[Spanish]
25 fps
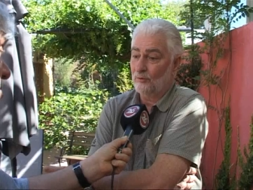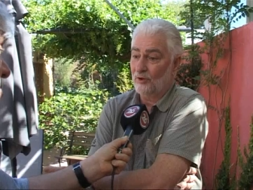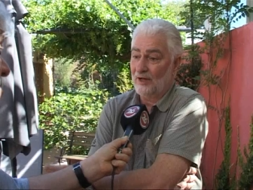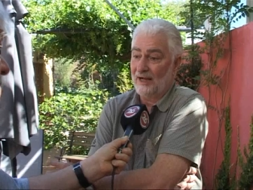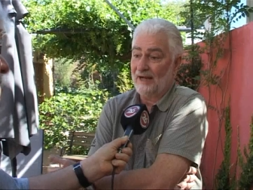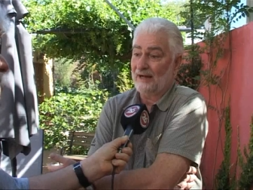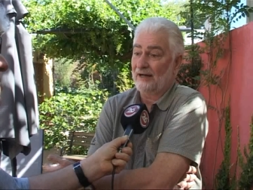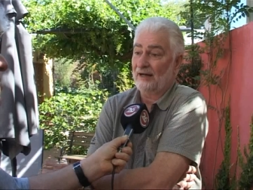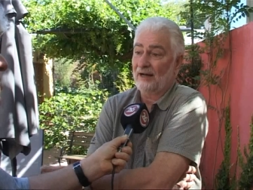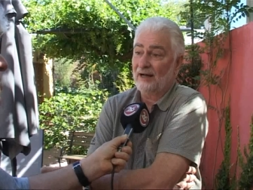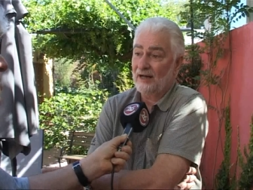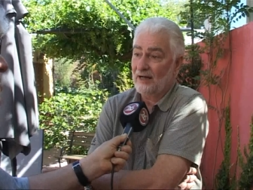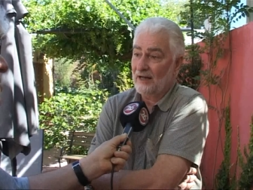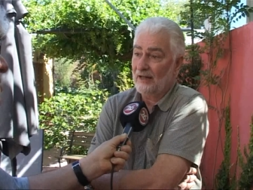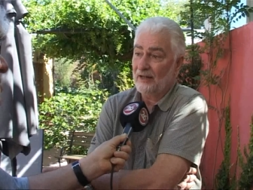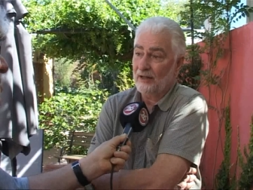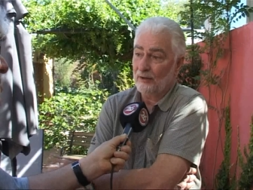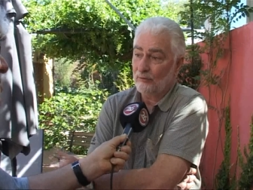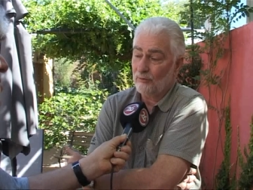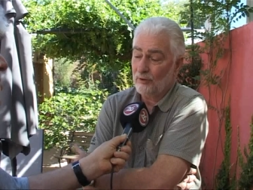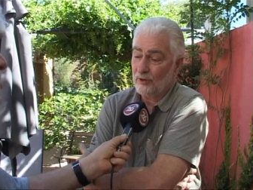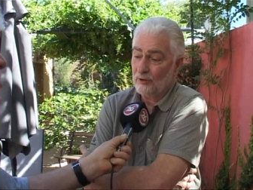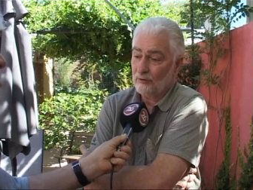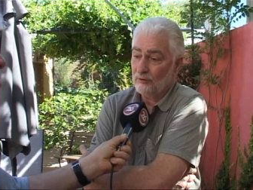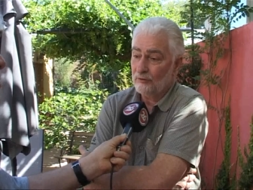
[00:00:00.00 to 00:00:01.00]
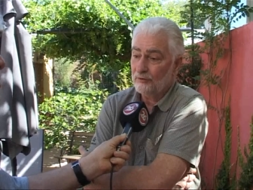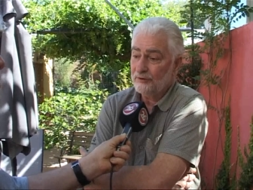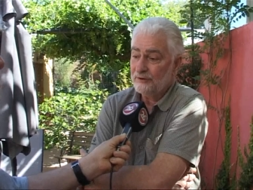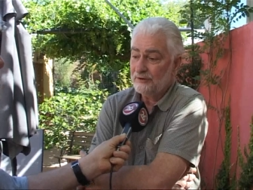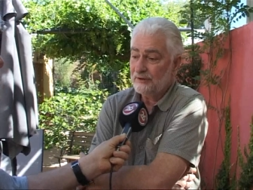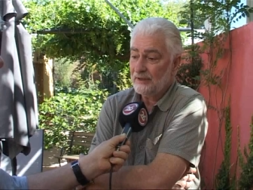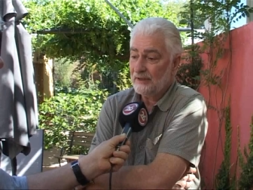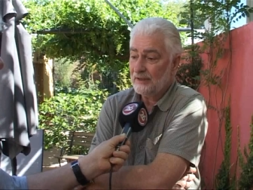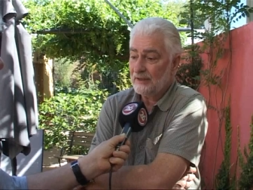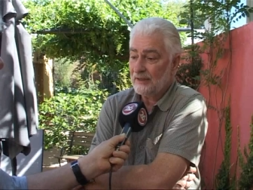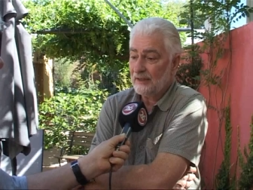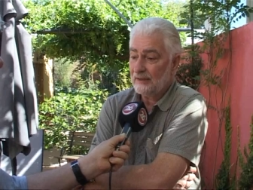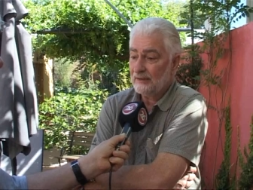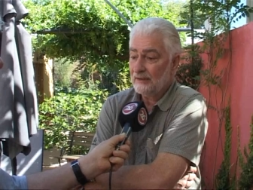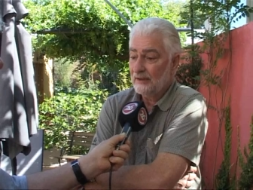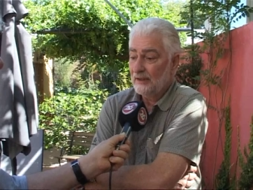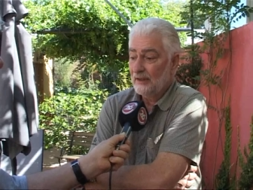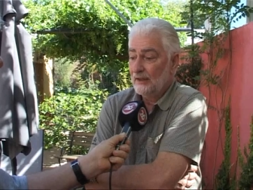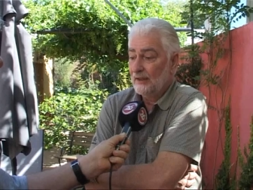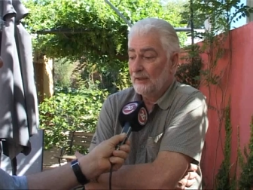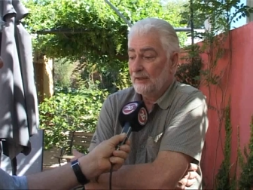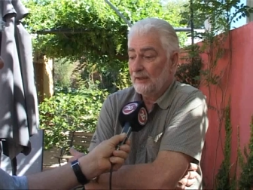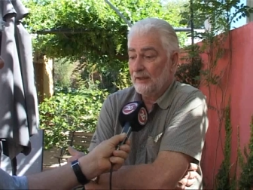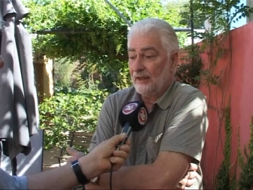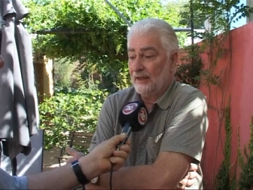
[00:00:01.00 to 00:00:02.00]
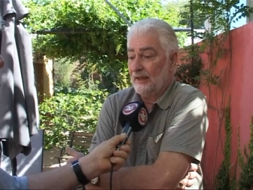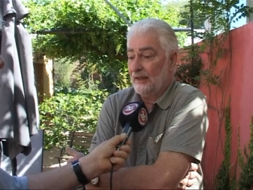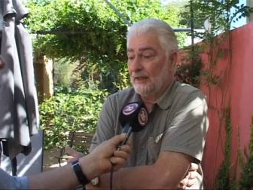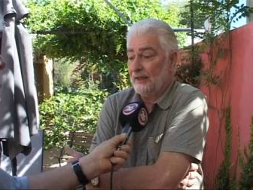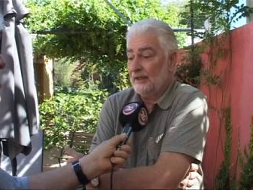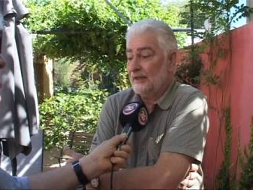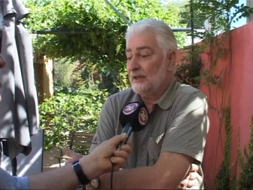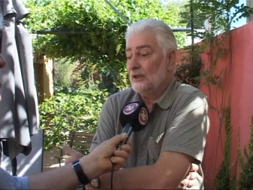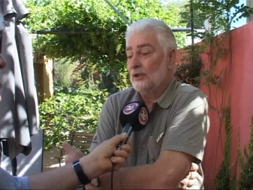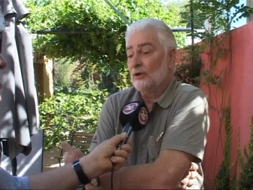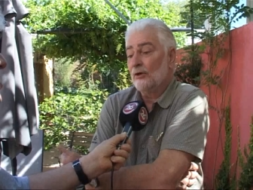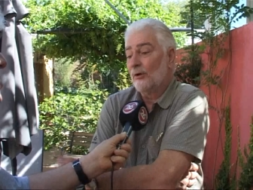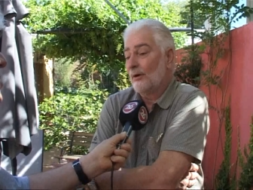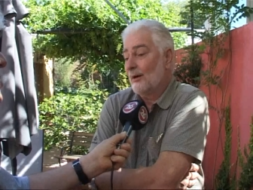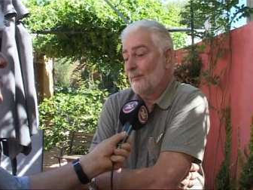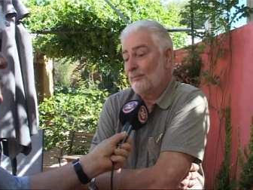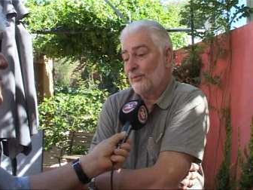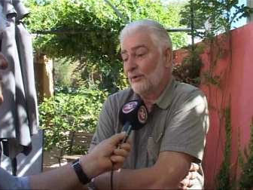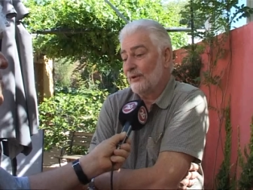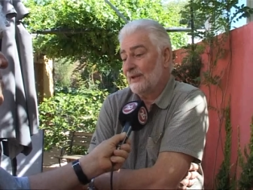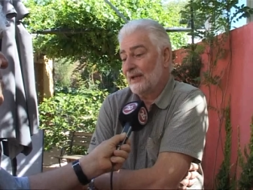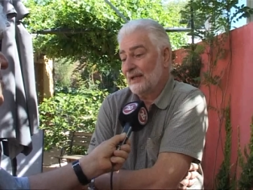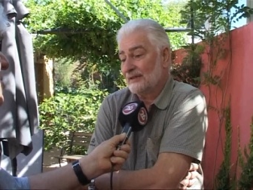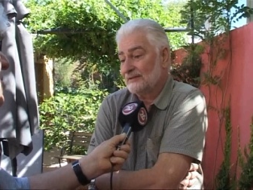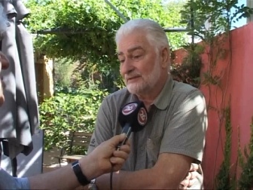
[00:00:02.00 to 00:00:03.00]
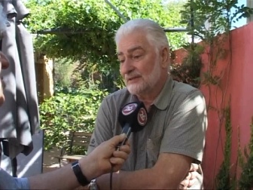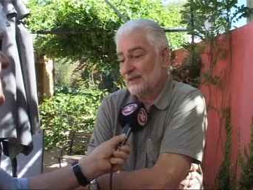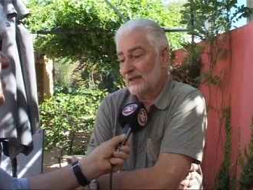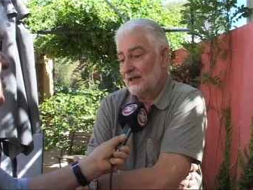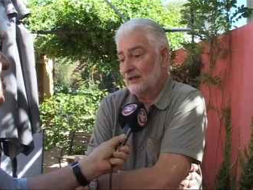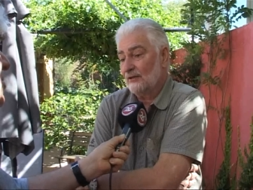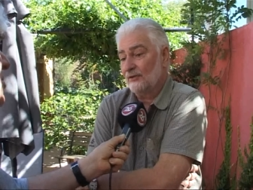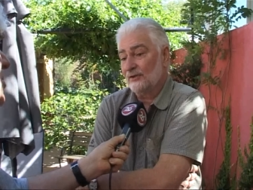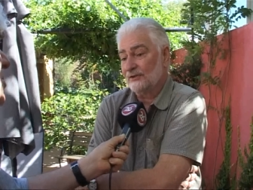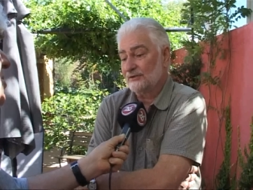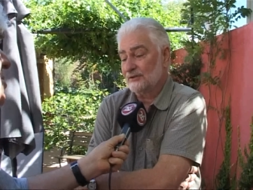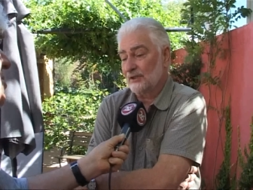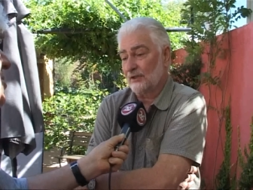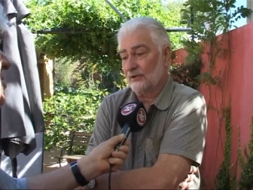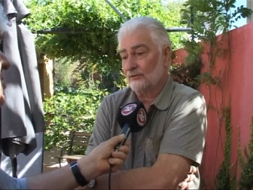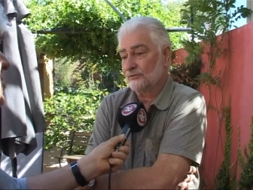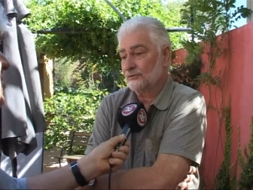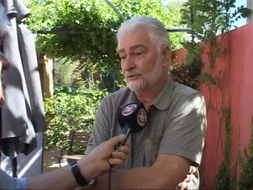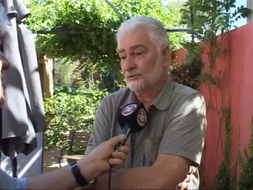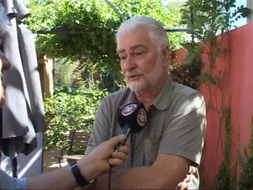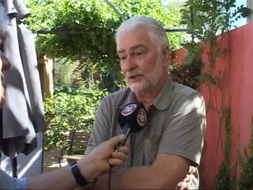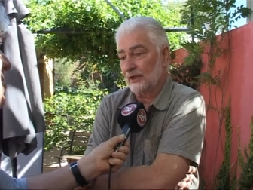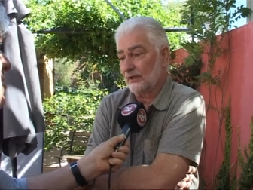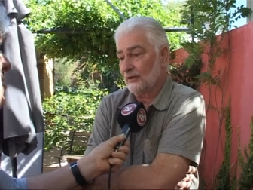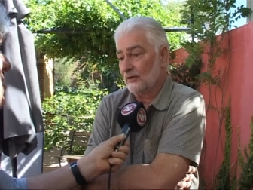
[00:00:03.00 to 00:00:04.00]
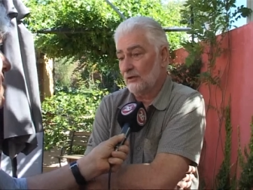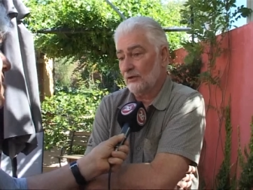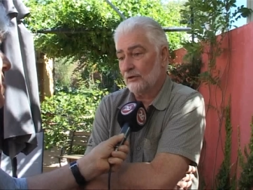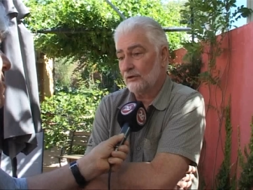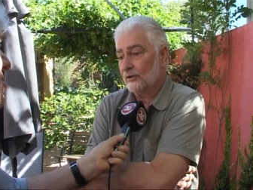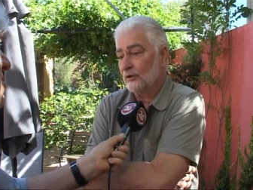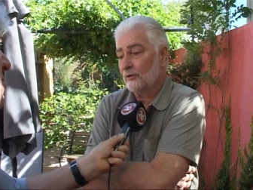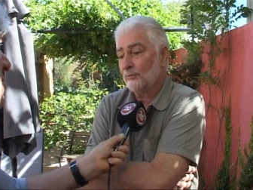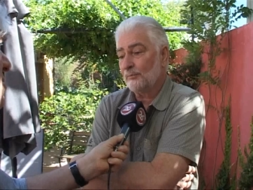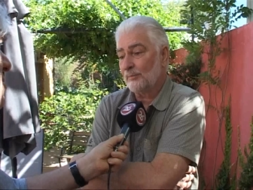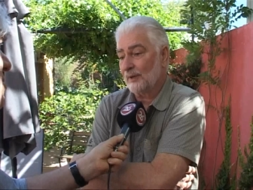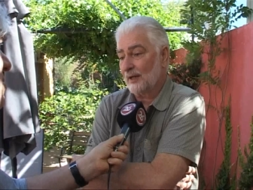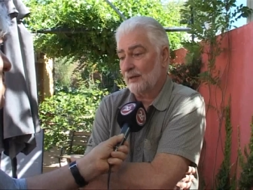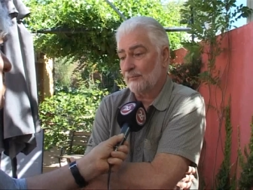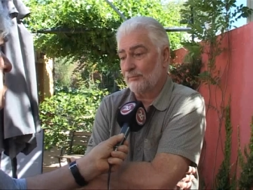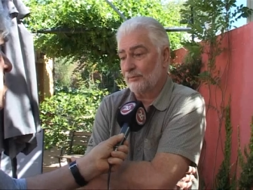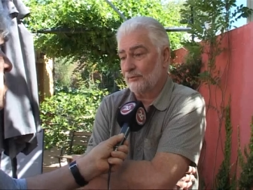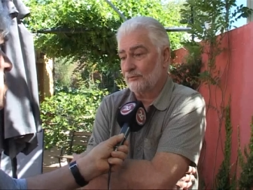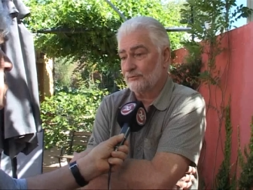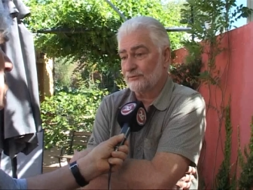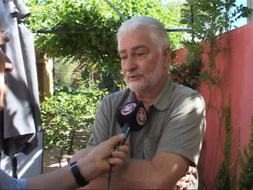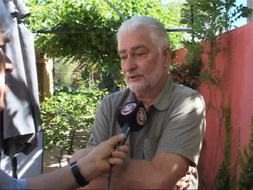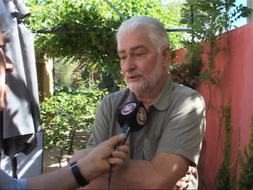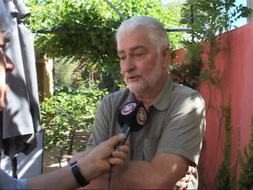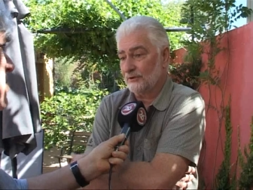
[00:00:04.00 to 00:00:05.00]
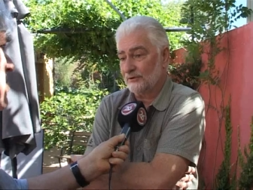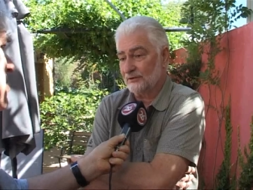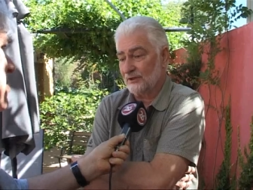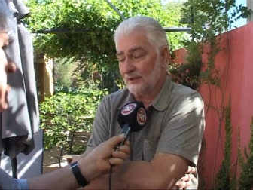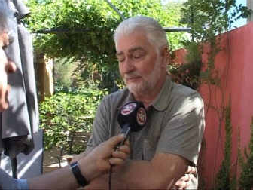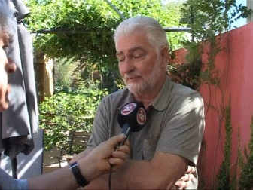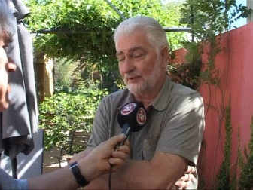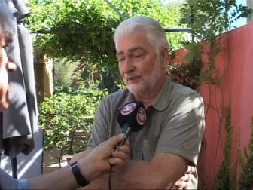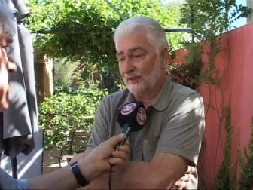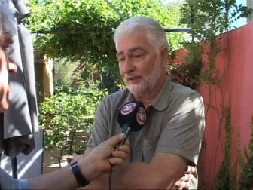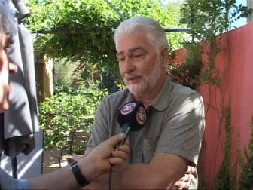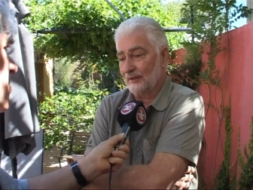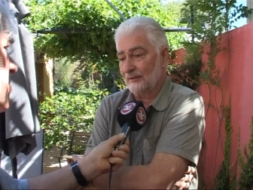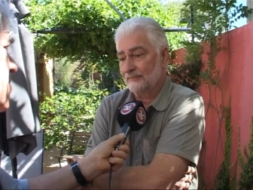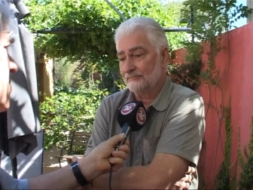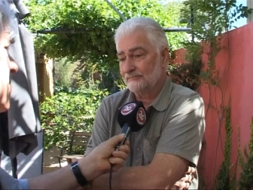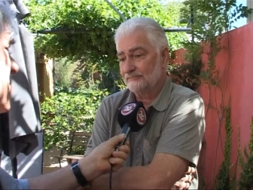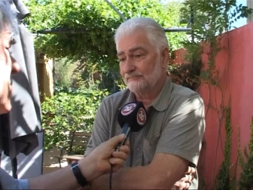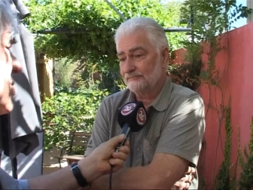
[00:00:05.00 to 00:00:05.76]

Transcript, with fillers: las reglas de juego lo indican, eh, y no va a poder hacer los desarrollos tecnológicos para producir de otra manera.